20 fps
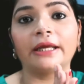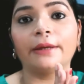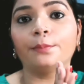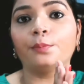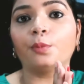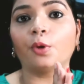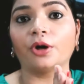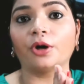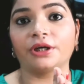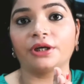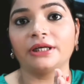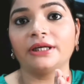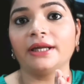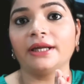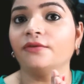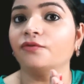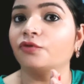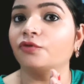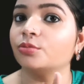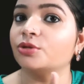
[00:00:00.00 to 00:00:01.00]
इंपॉर्टेंट
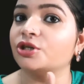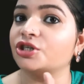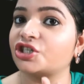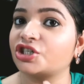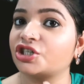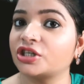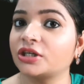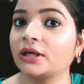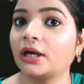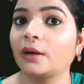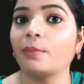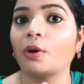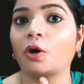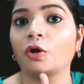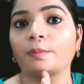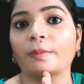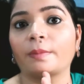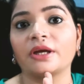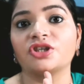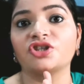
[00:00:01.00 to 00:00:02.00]
इन्फॉर्मेशन
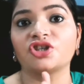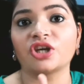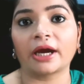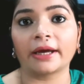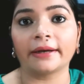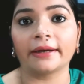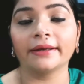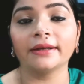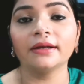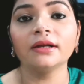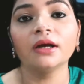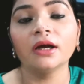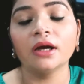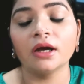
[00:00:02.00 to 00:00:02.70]
अबाउट माय चैनल